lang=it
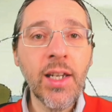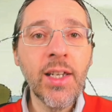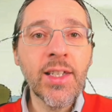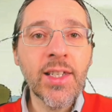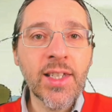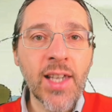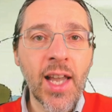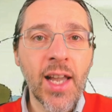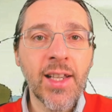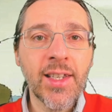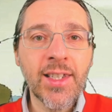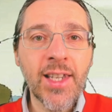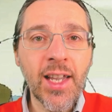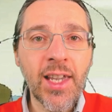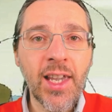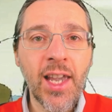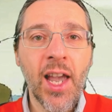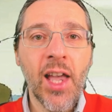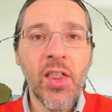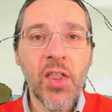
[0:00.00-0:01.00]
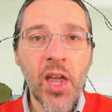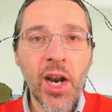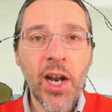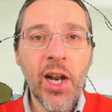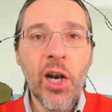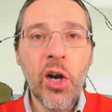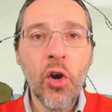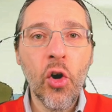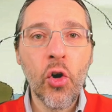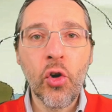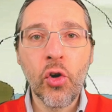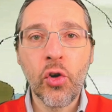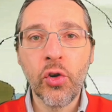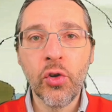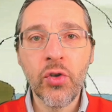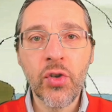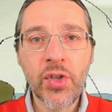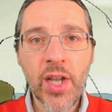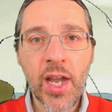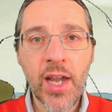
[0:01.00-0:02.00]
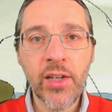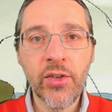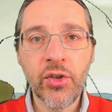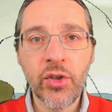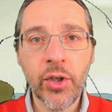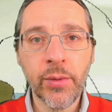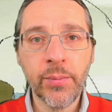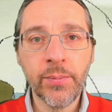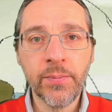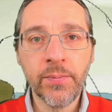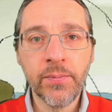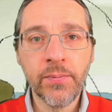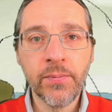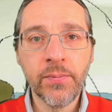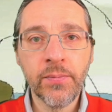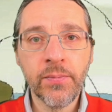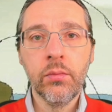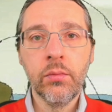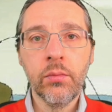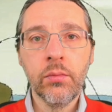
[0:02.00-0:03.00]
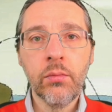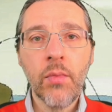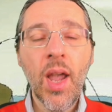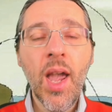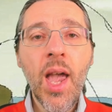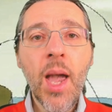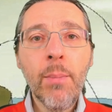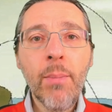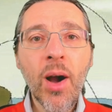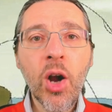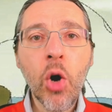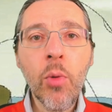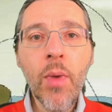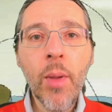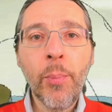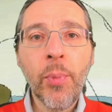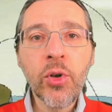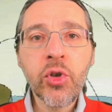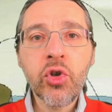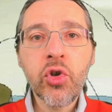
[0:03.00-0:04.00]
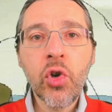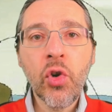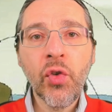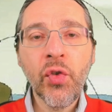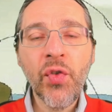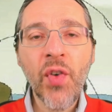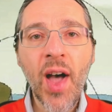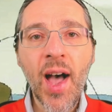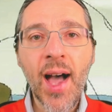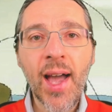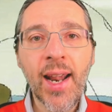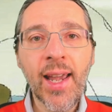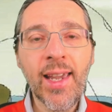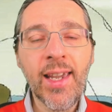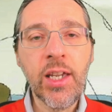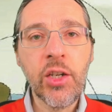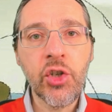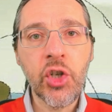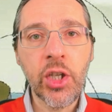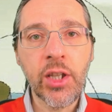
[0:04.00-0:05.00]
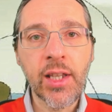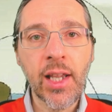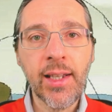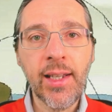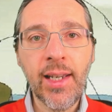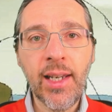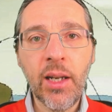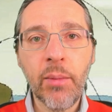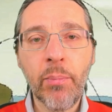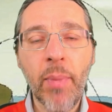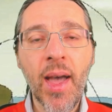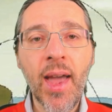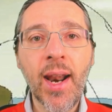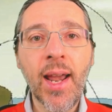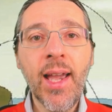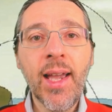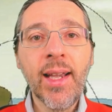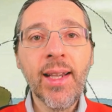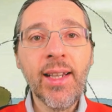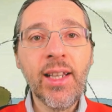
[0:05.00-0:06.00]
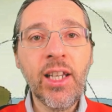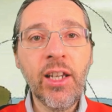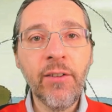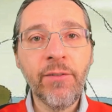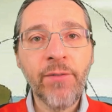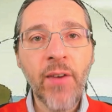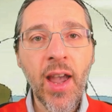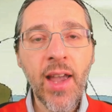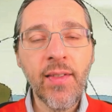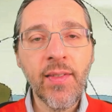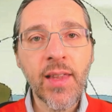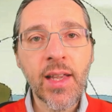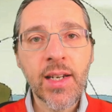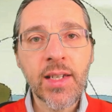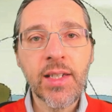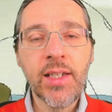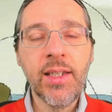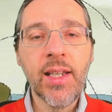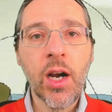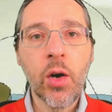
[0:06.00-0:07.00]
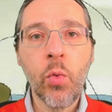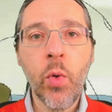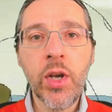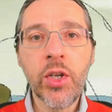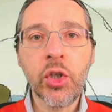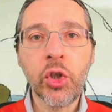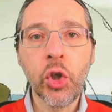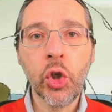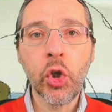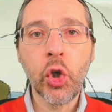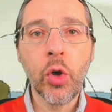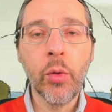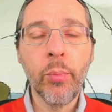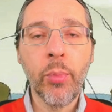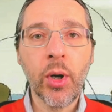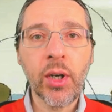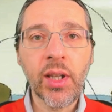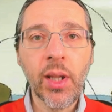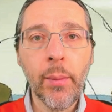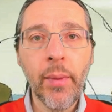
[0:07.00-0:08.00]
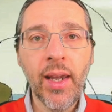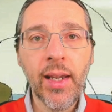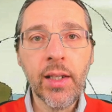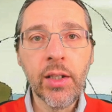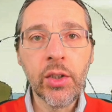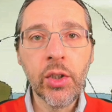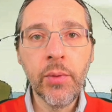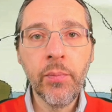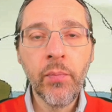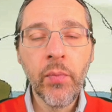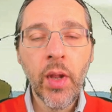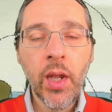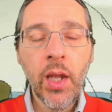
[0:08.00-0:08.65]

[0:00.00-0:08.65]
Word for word: senza chiedere il loro consenso. Ma come possono fare i cittadini per difendersi da questo comportamento?